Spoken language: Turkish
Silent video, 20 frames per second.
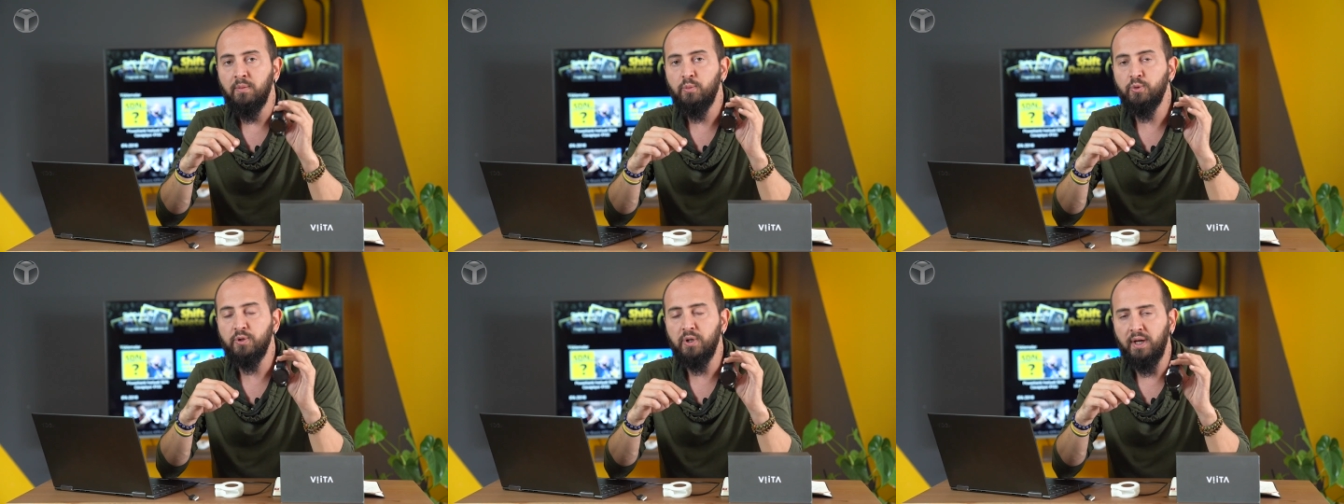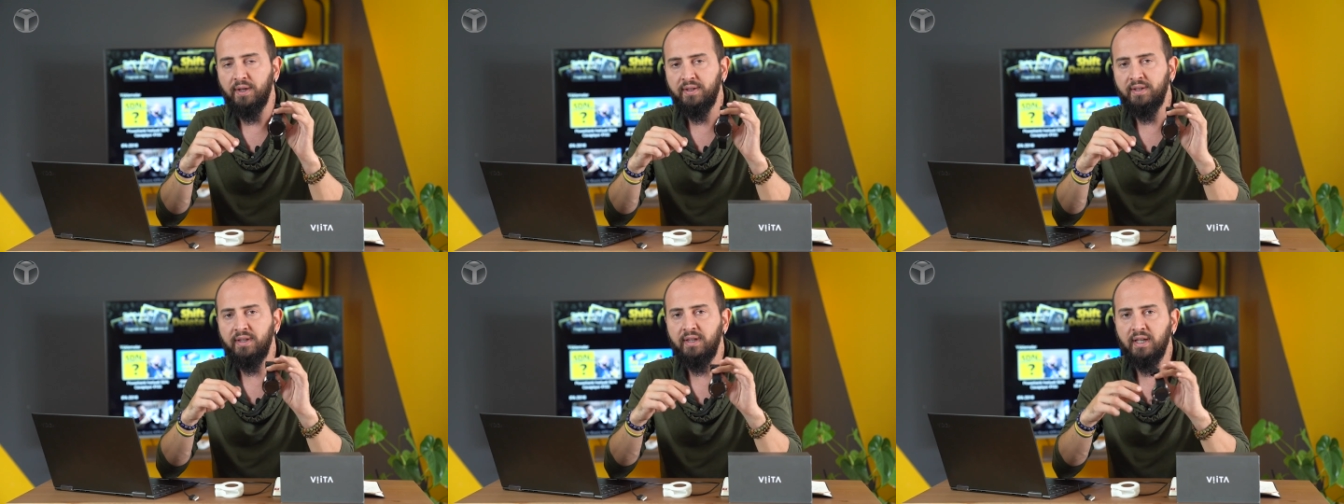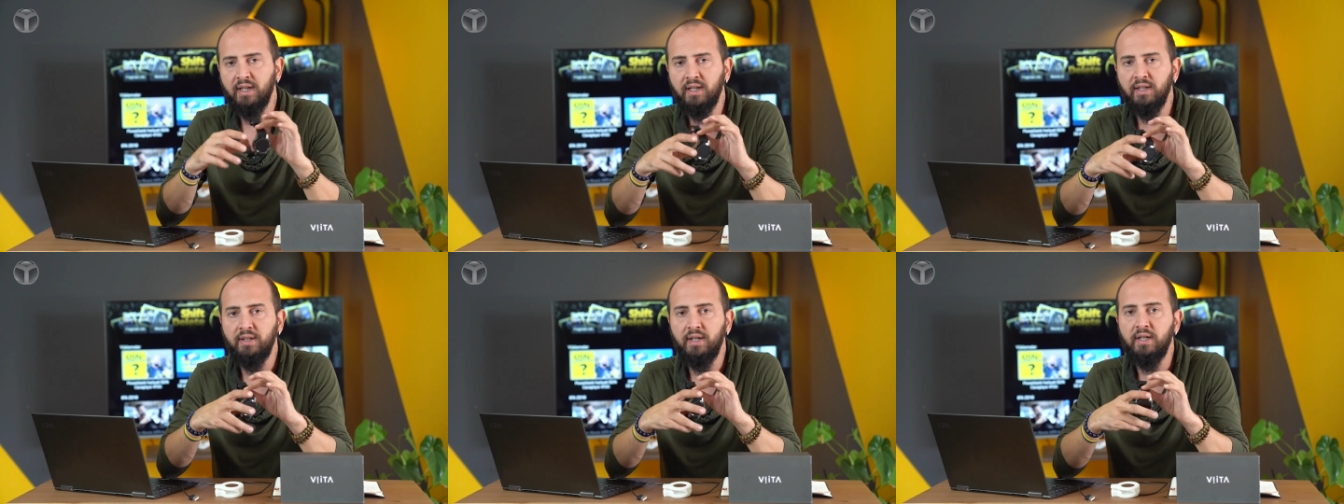bu saatin
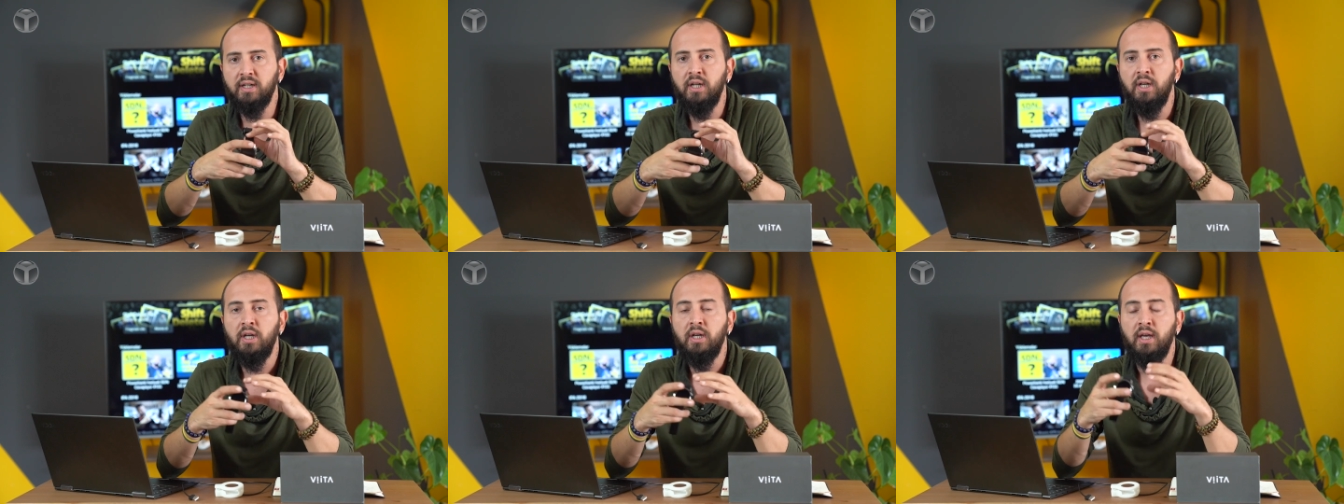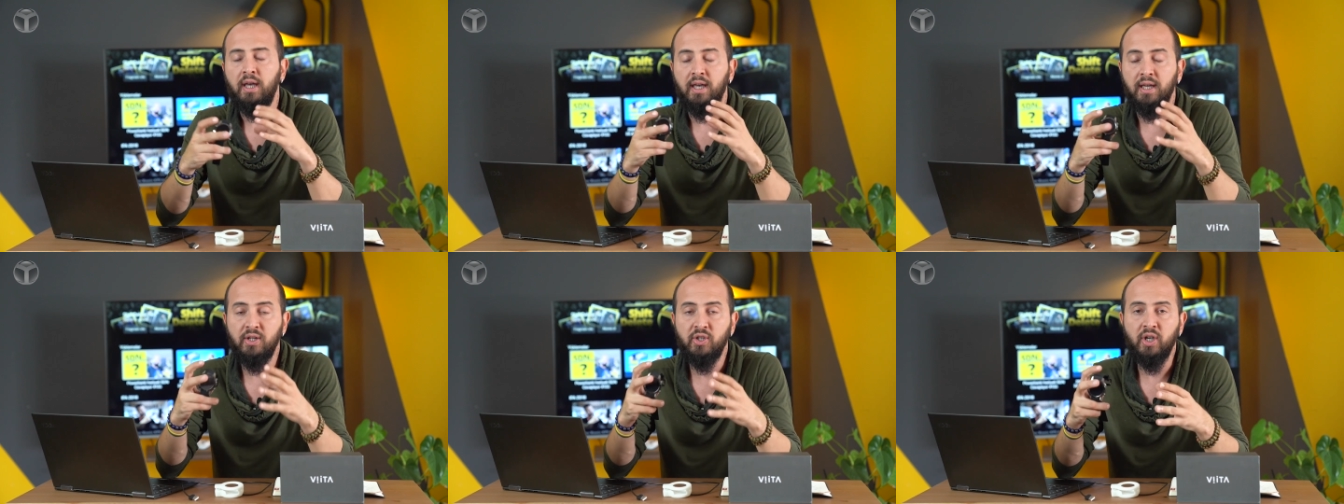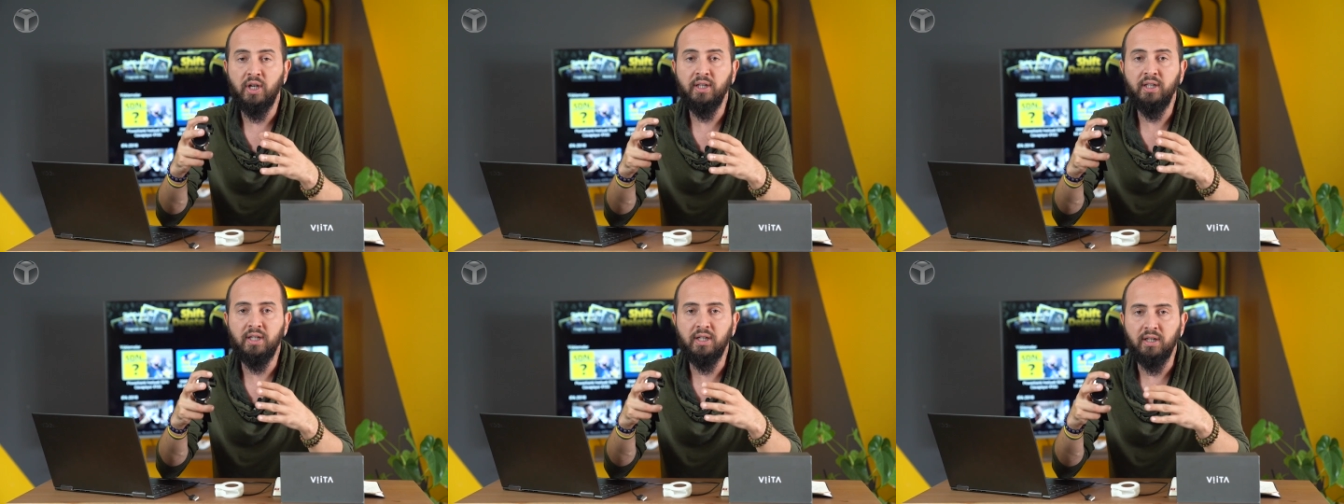ne kadar
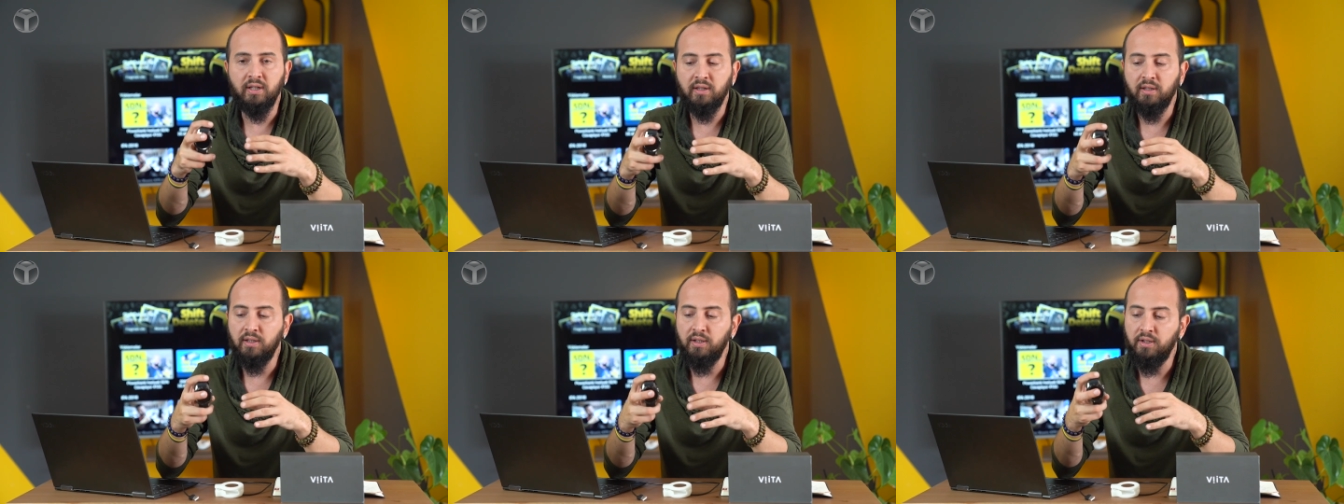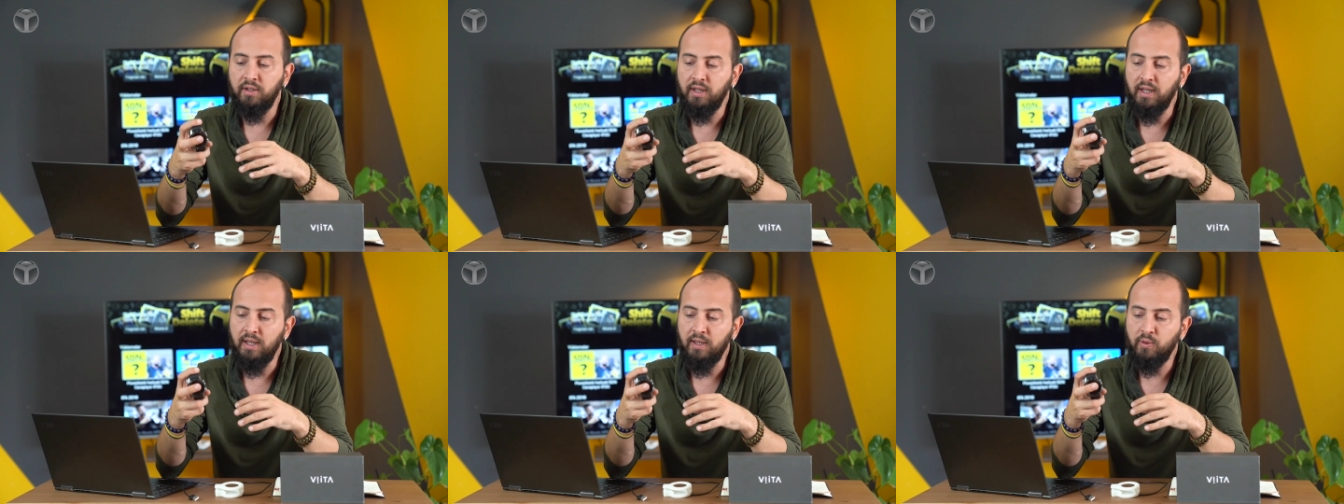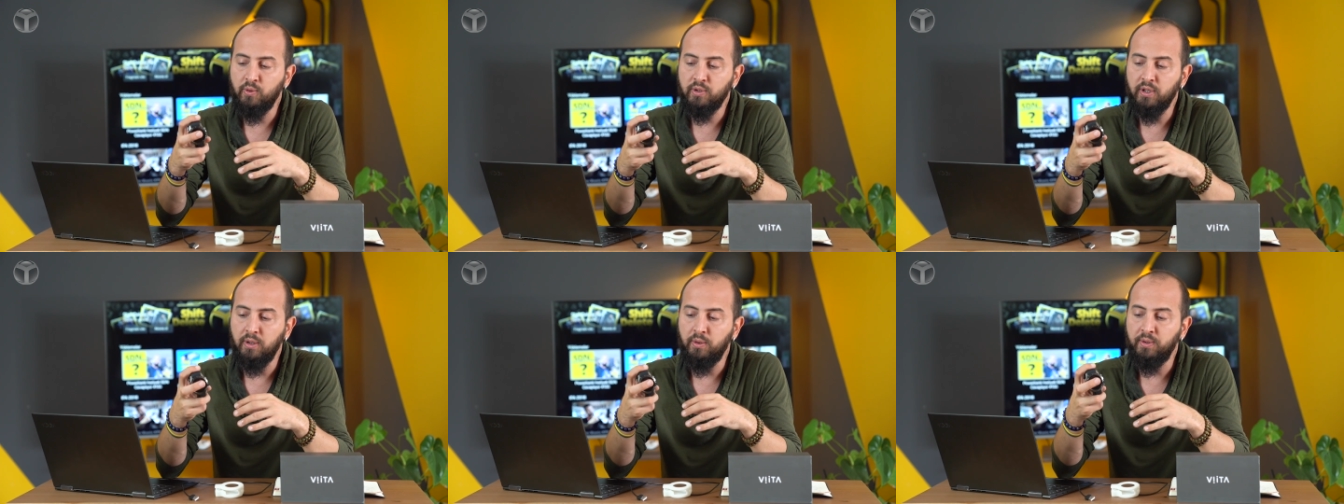heyecan yarattığının en
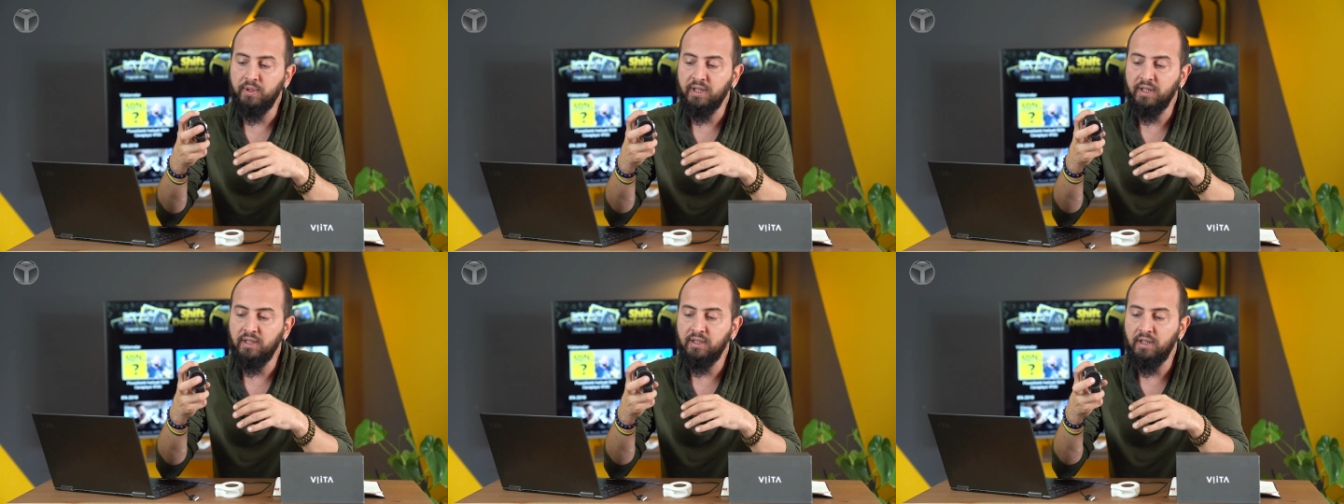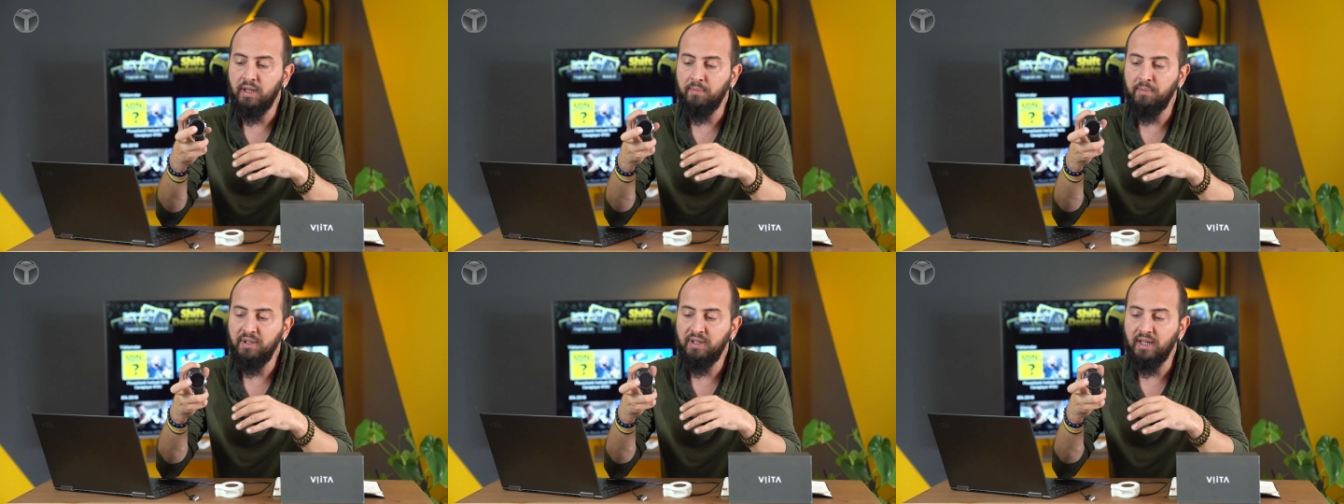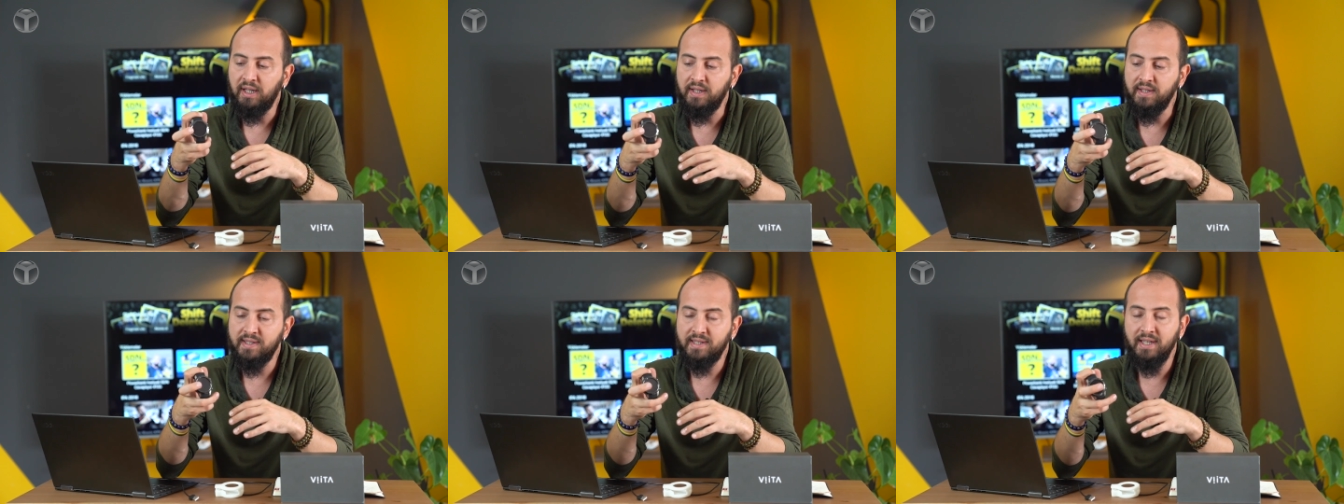güzel örneklerinden bir
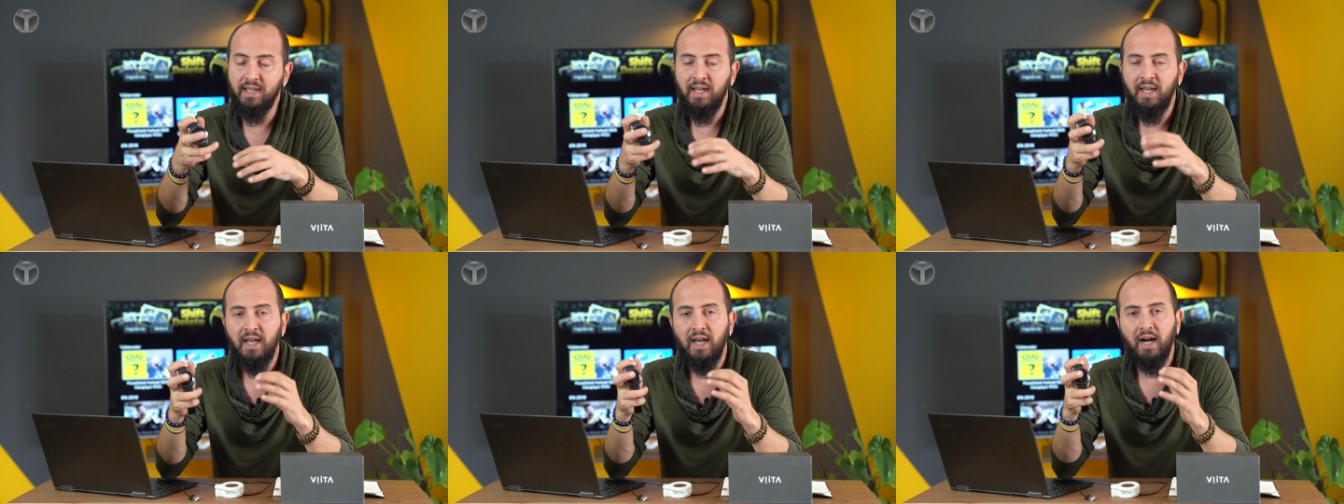tanesi.